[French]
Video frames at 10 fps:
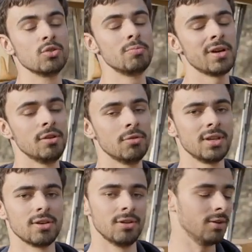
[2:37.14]
qui est super
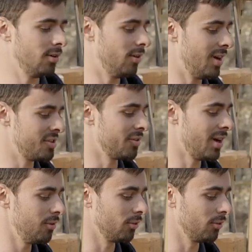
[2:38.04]
théorique euh, à Centrale.